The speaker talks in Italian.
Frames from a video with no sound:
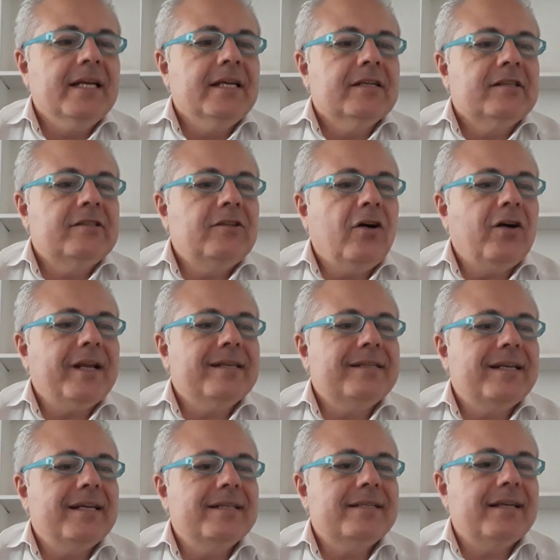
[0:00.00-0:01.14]
storie
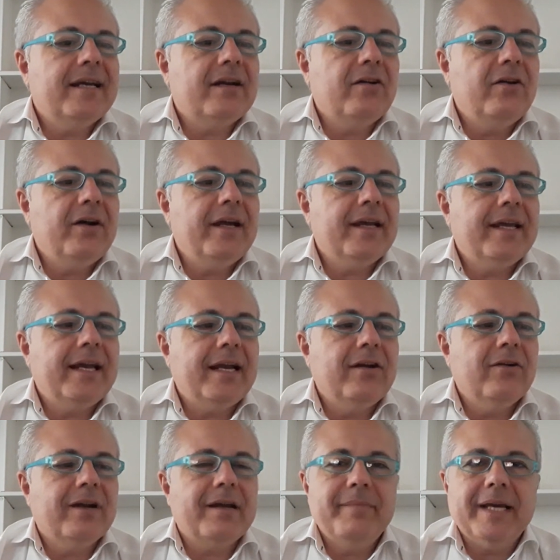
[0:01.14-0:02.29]
senza eroe che
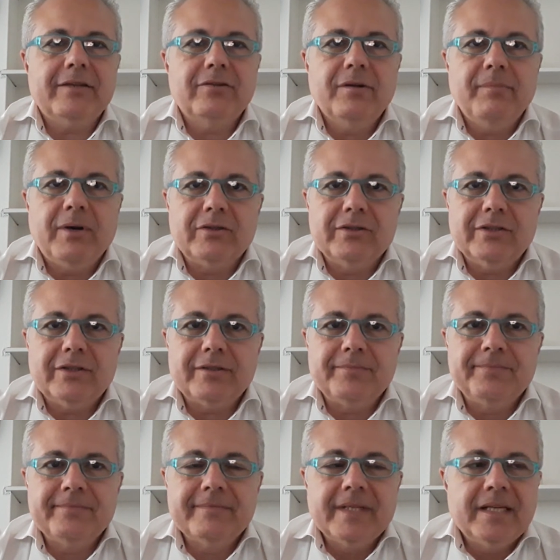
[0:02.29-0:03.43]
hanno cambiato il
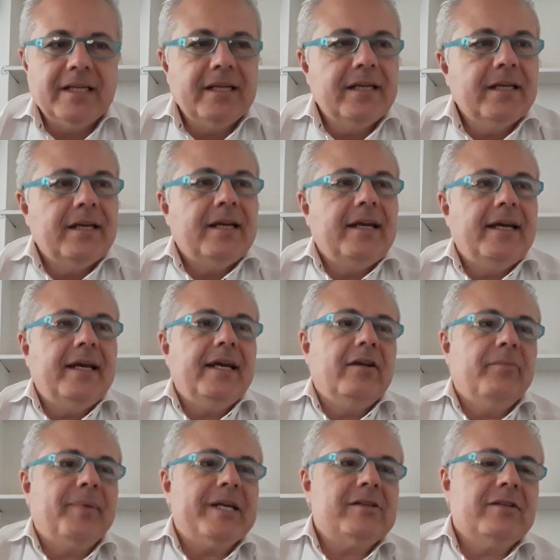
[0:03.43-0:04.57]
mondo. Eh, l'ho
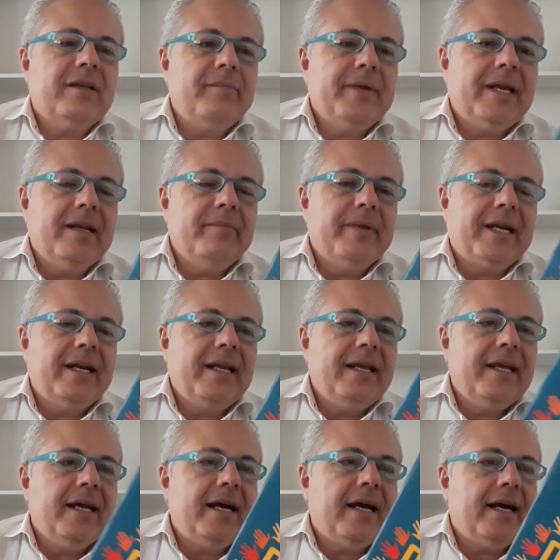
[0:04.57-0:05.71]
preso dalla mia
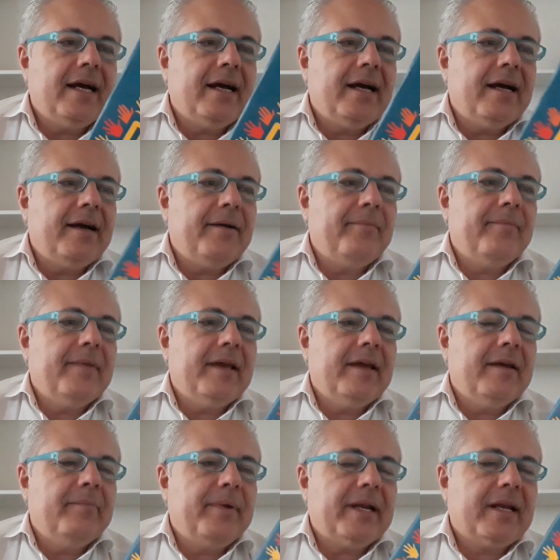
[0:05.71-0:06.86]
libreria mm,
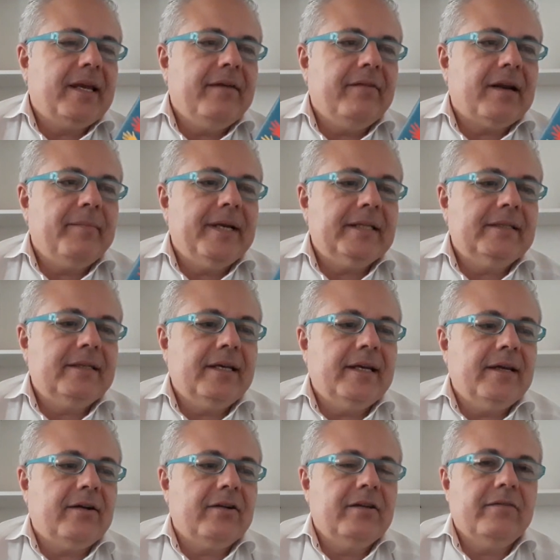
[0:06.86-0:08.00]
eh, perché veramente
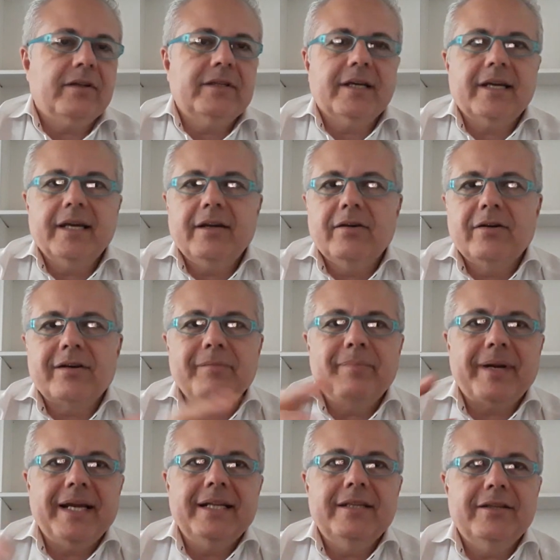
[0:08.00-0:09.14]
ogni volta che lo
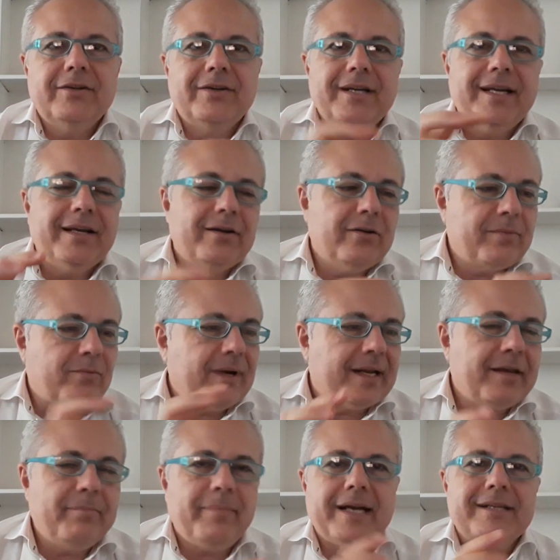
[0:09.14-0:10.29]
riprendo e leggo
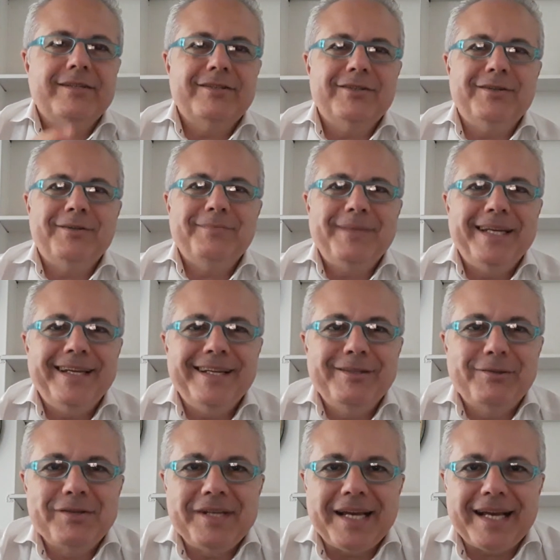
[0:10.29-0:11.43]
qualche passo mi
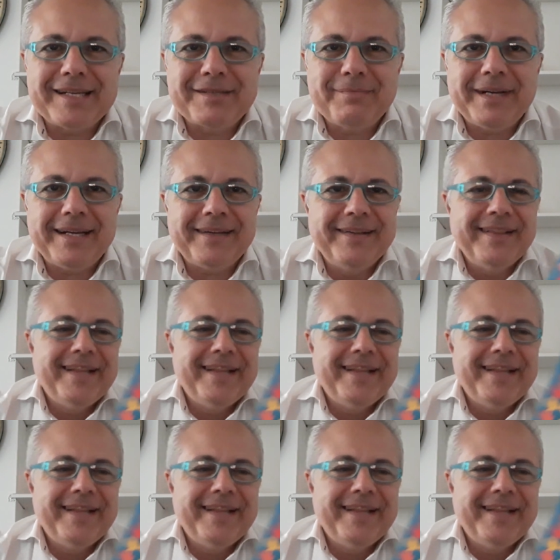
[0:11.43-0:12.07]
entusiasma